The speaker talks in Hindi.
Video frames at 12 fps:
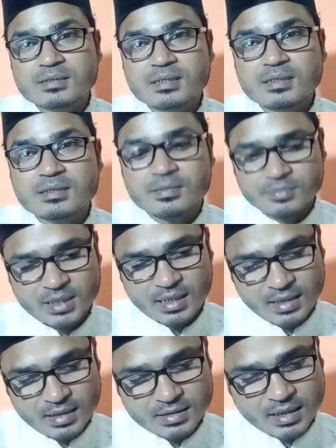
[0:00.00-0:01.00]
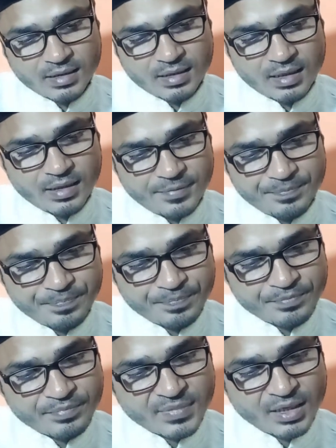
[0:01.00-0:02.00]
मकसद समझाया जाता है
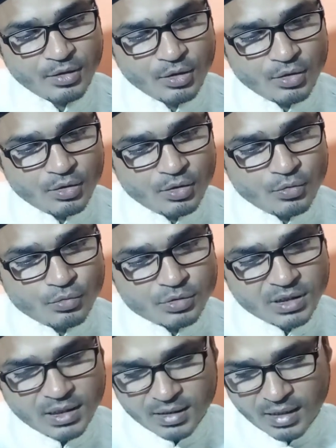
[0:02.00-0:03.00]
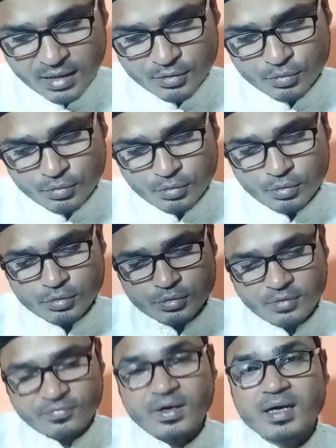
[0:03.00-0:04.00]
उसी कार्टून को
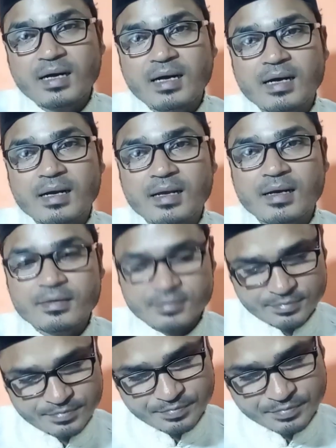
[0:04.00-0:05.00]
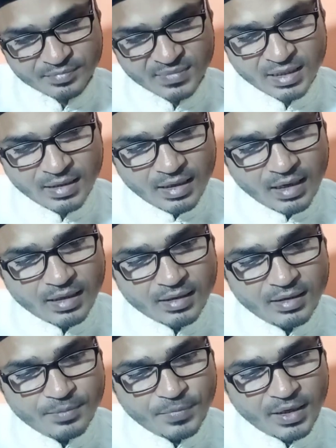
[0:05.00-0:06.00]
जुल्फ़ा कहा गया
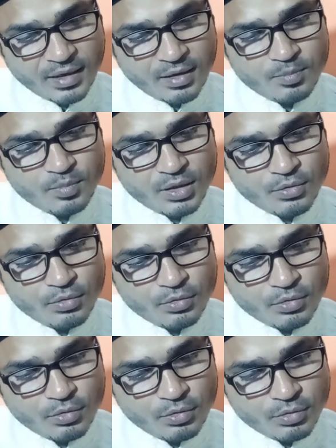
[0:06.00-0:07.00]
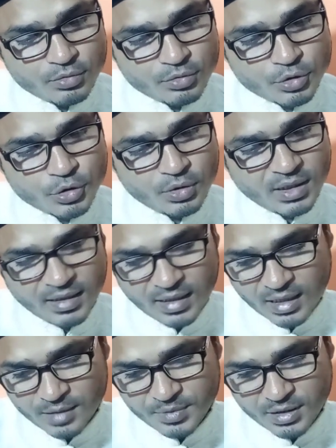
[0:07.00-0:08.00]
अगले पैगंबरों को जो
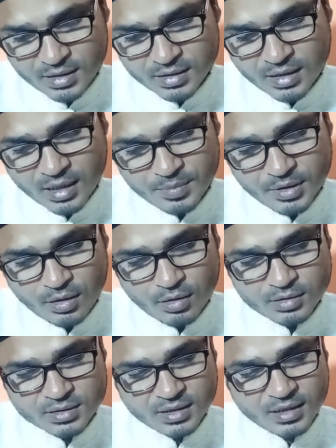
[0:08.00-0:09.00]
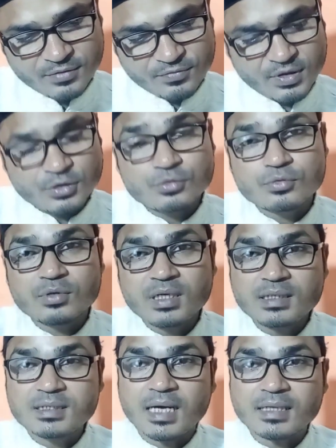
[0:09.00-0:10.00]
इलाहामी किताबें और सहीफ़े
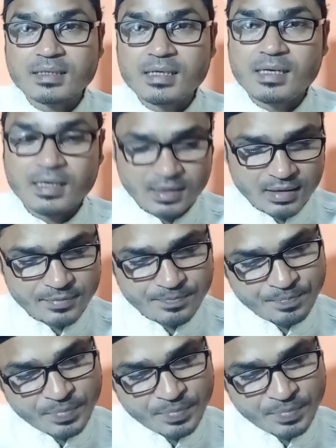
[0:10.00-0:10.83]
सुने जाते हैं